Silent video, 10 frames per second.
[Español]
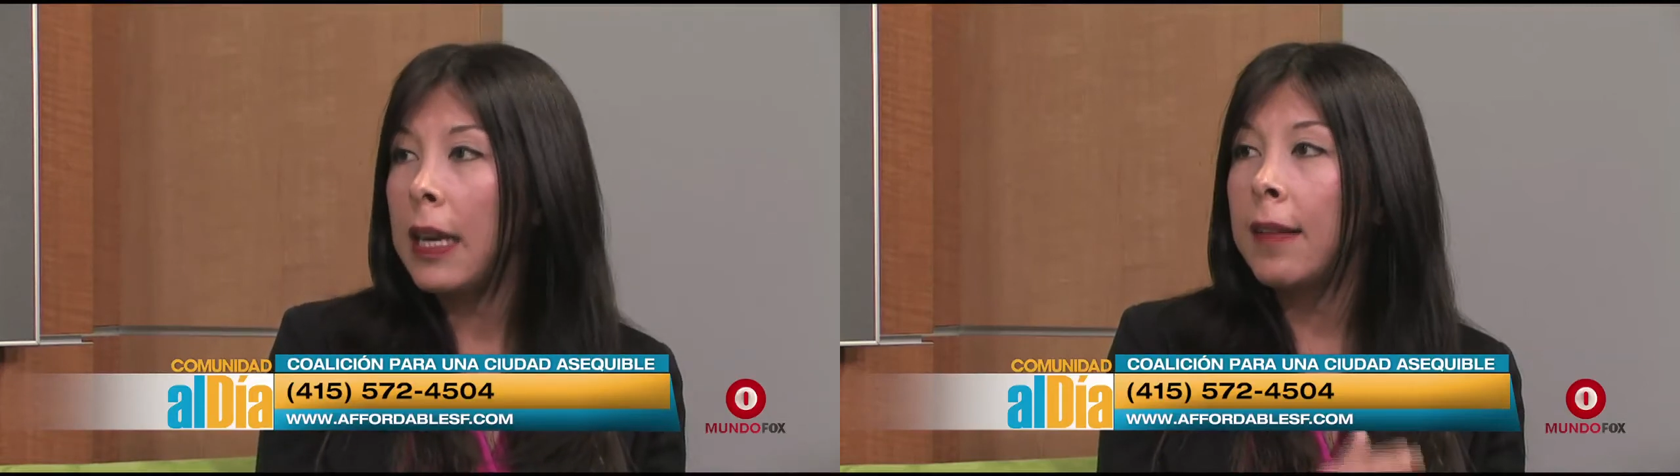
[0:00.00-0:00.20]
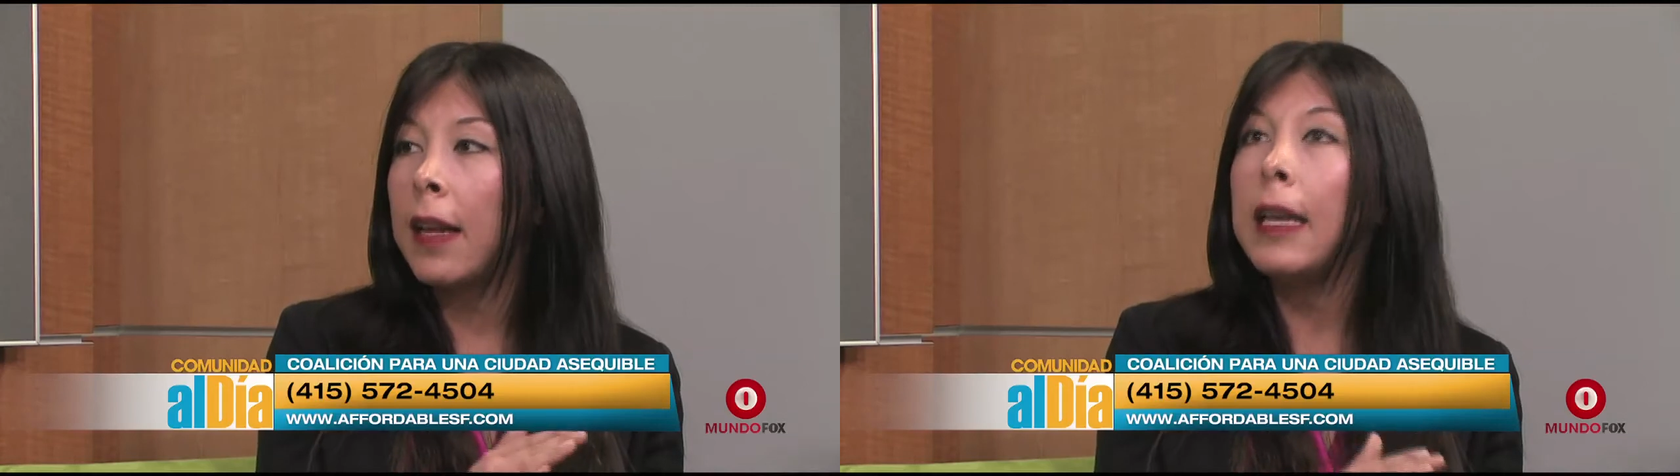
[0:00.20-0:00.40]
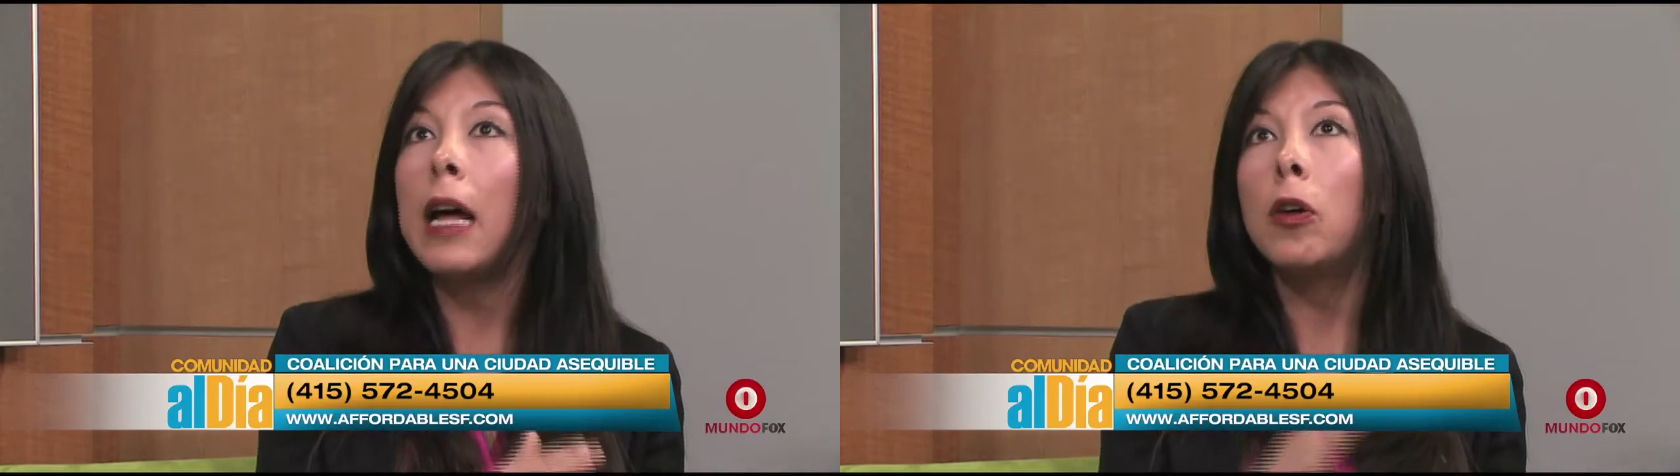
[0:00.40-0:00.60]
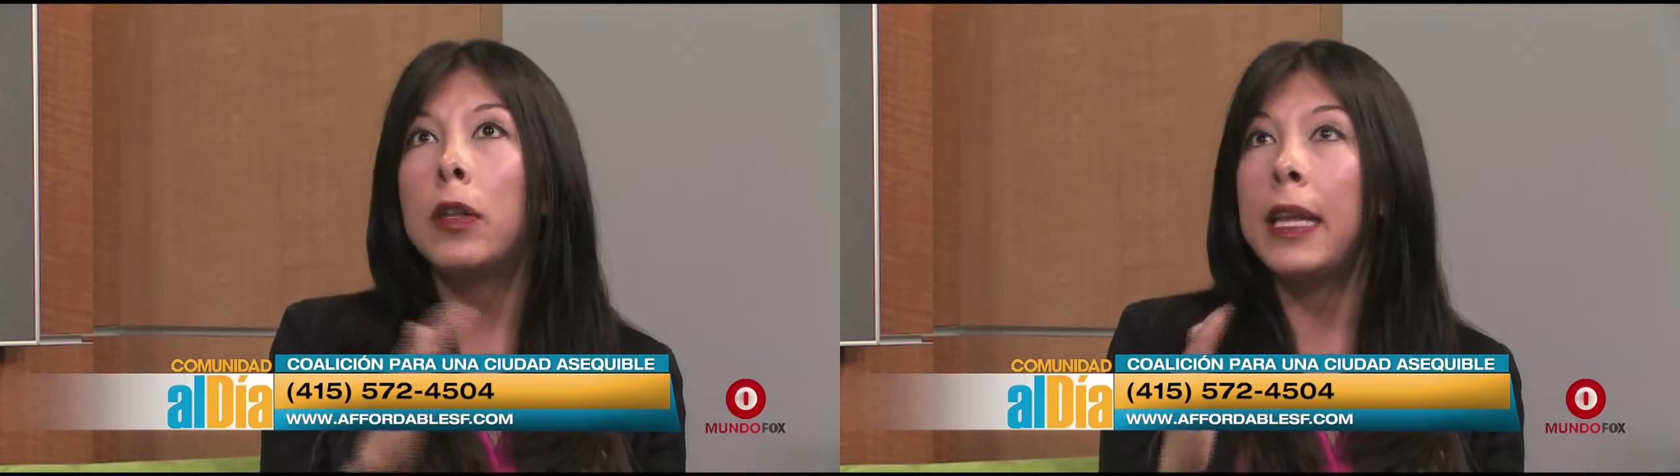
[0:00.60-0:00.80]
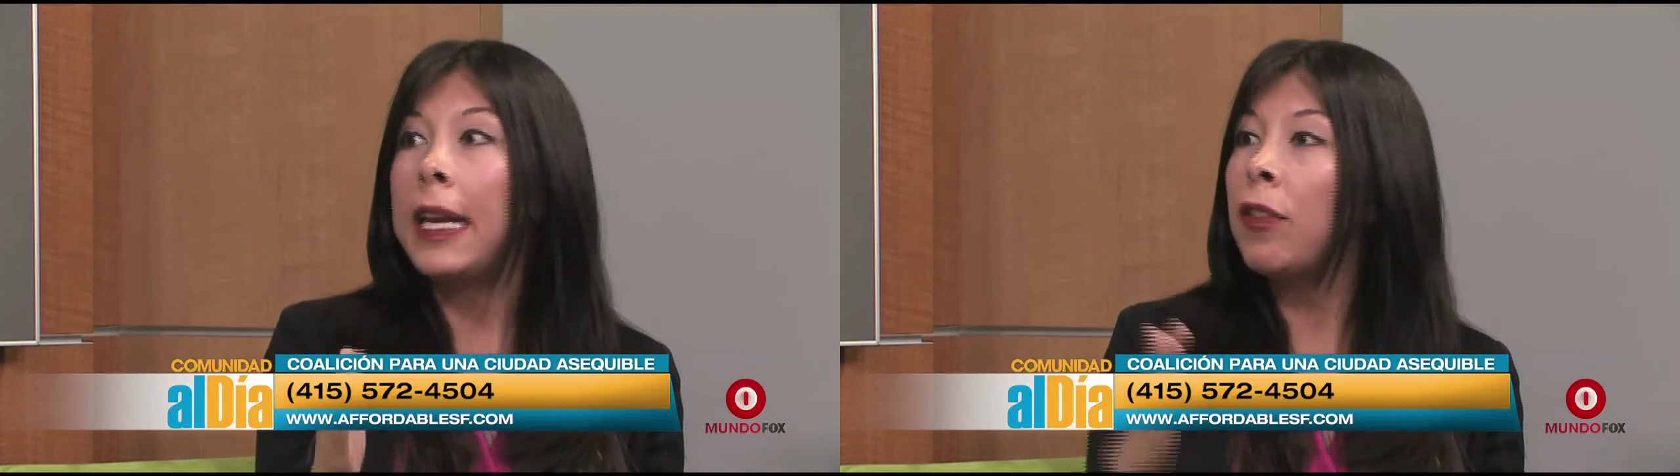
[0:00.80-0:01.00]
que es al lado
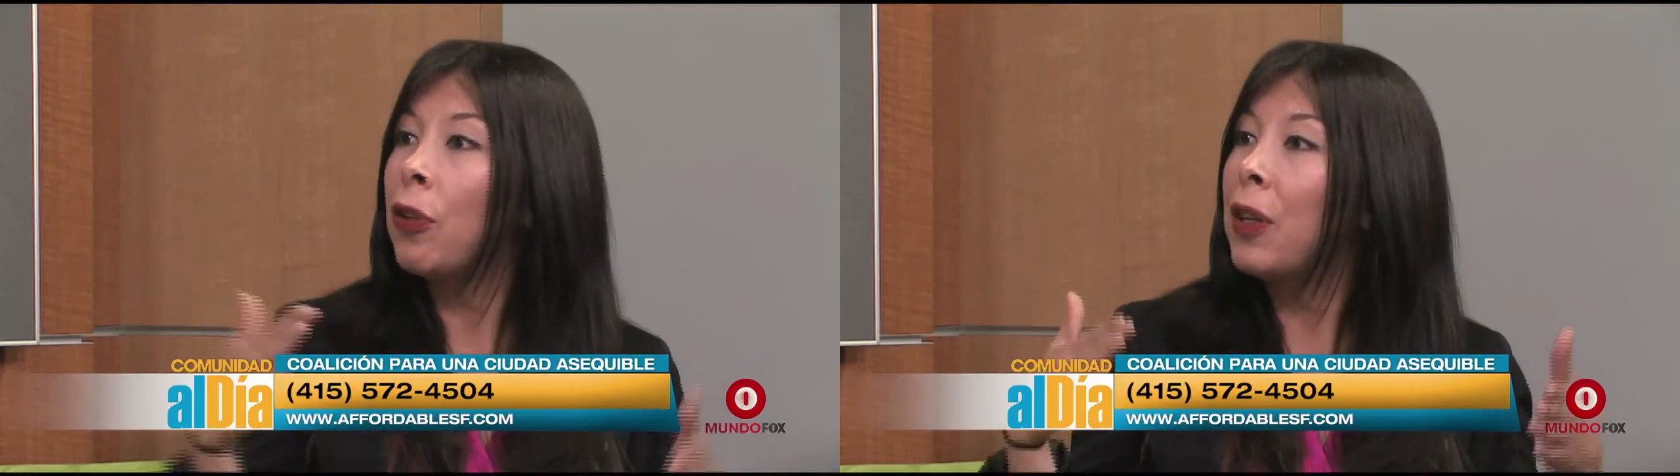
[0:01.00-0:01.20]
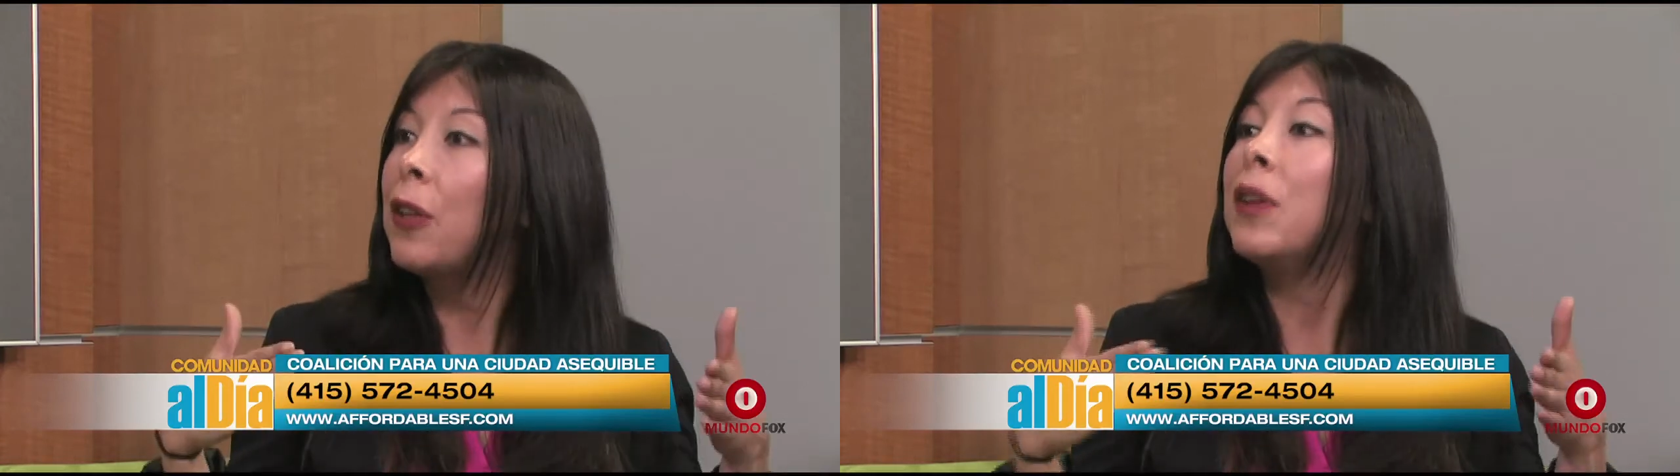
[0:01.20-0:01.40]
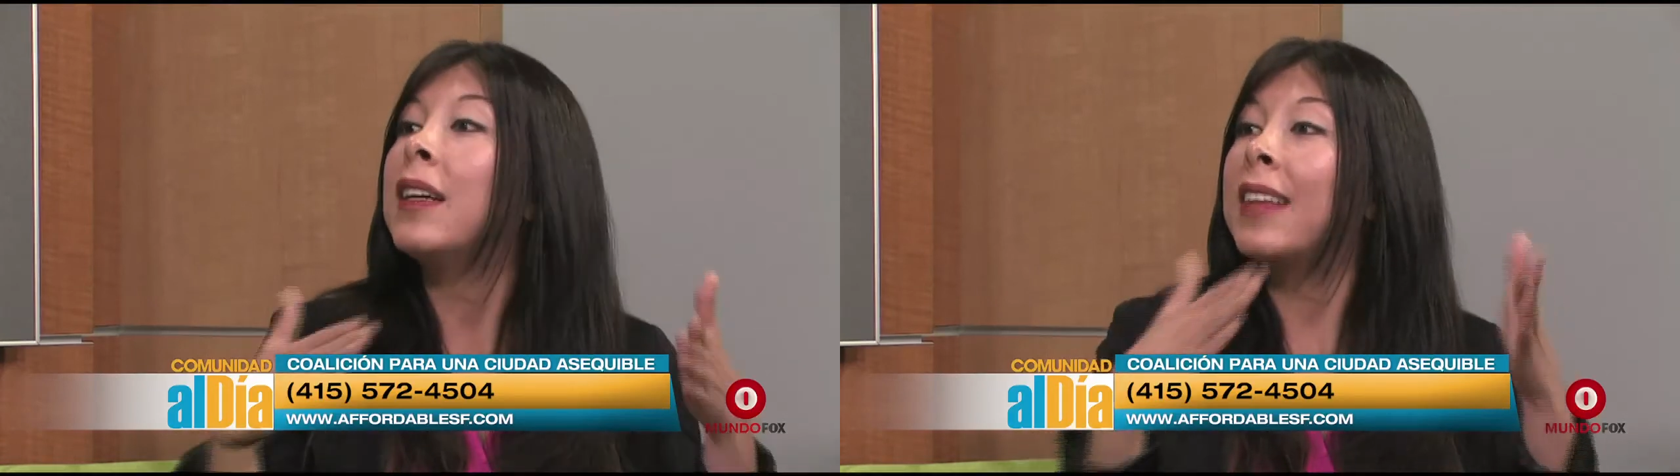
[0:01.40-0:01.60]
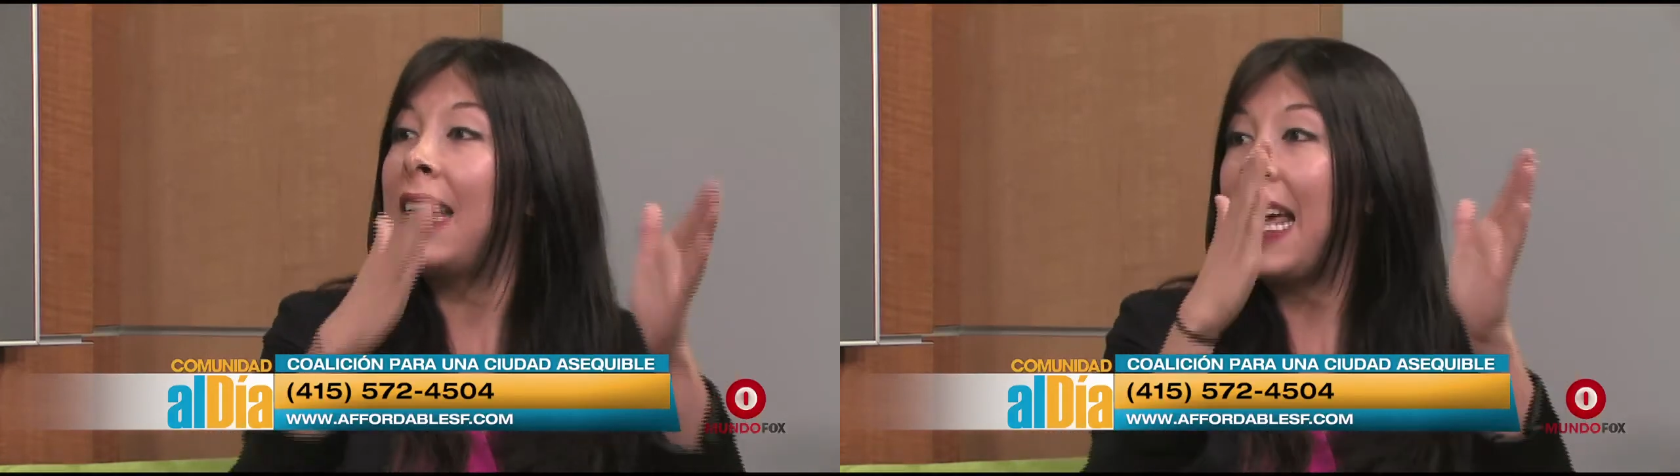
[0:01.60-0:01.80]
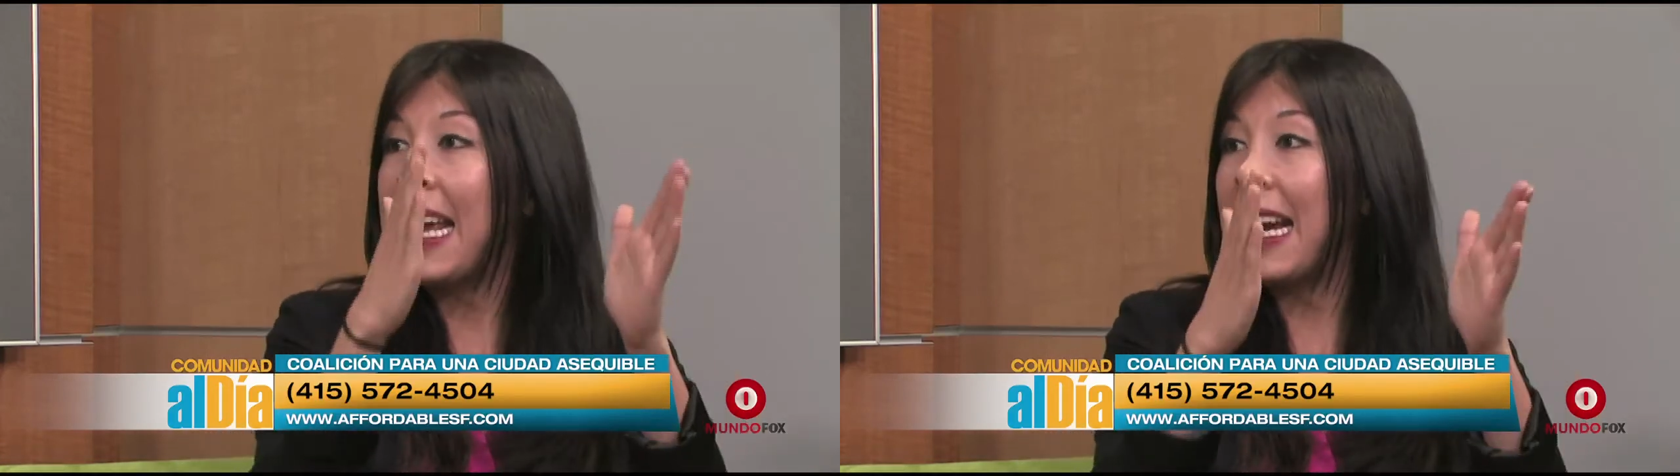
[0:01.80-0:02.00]
derecho de donde
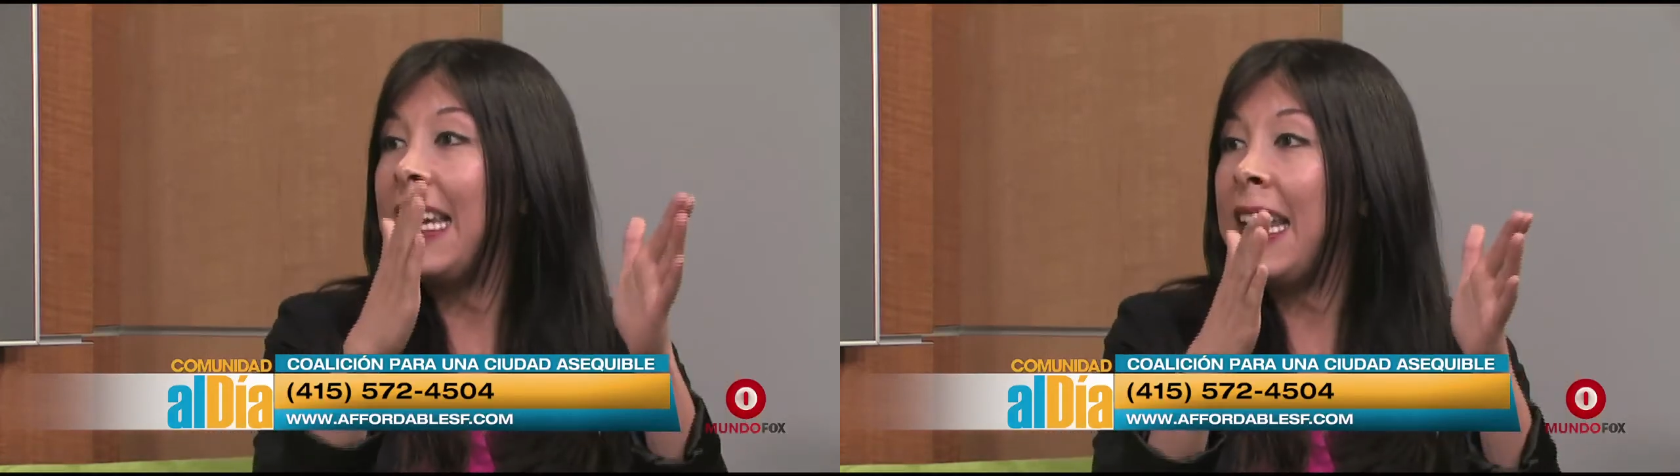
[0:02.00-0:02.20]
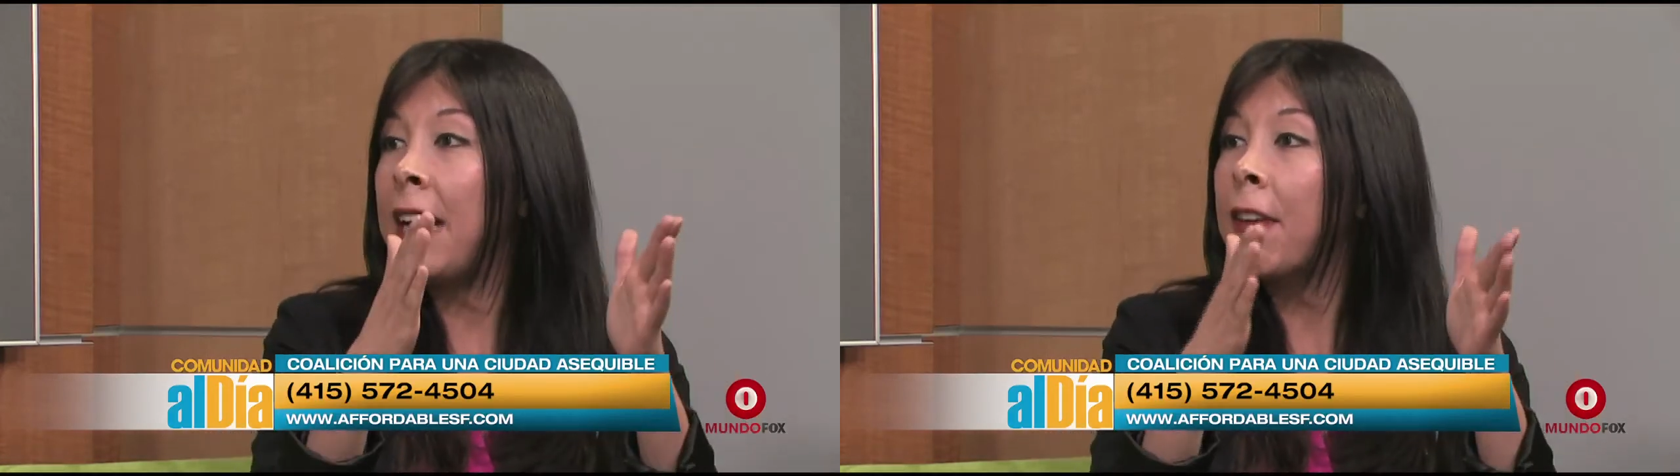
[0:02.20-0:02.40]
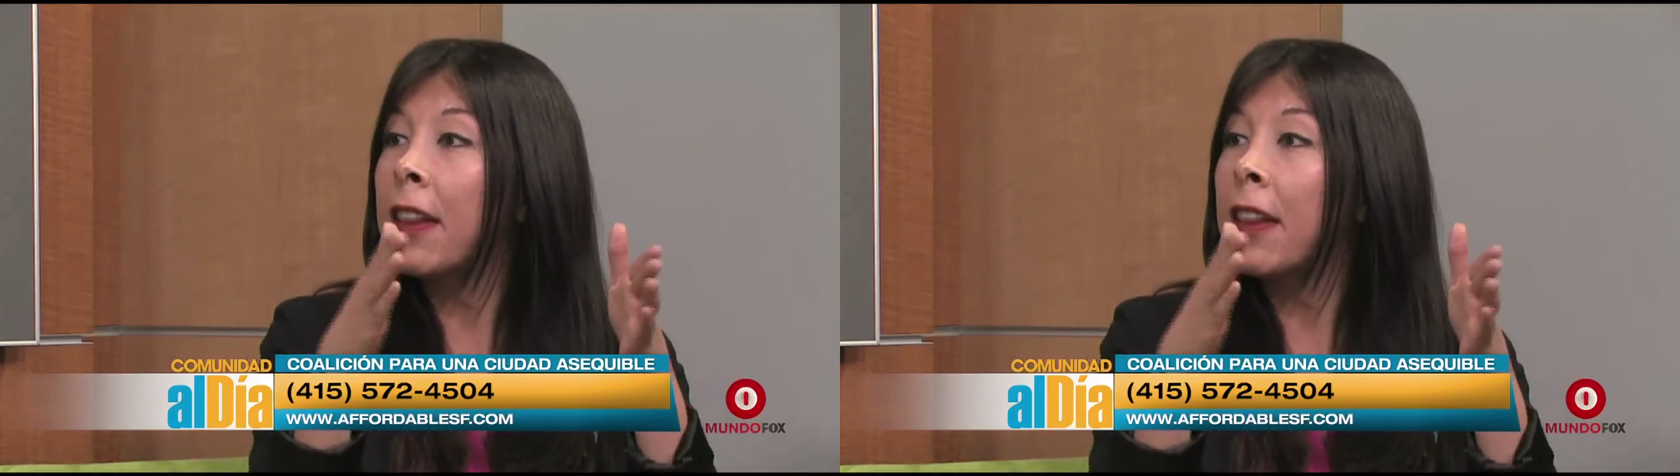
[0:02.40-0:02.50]
están las escaleras,